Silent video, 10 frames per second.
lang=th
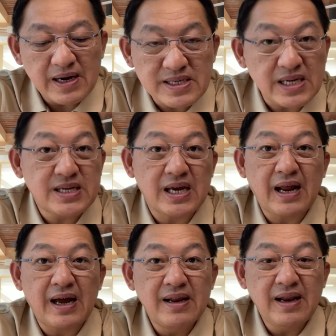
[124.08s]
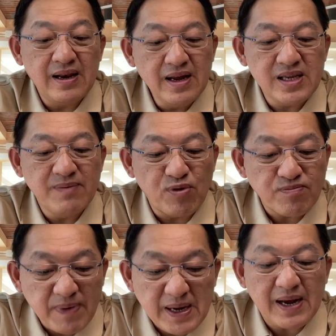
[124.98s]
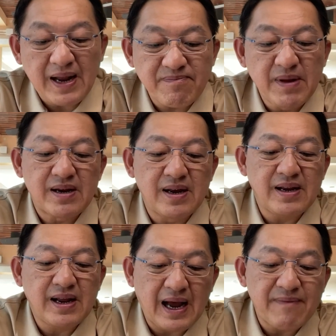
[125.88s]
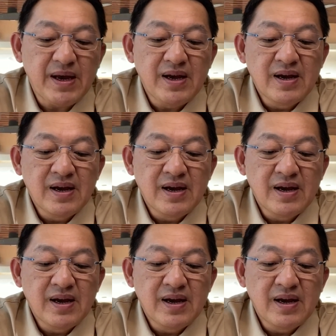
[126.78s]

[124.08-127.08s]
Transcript: เกิดชัดเจนละและเลือกญี่ปุ่นเป็นอันดับหนึ่งเลยนะครับ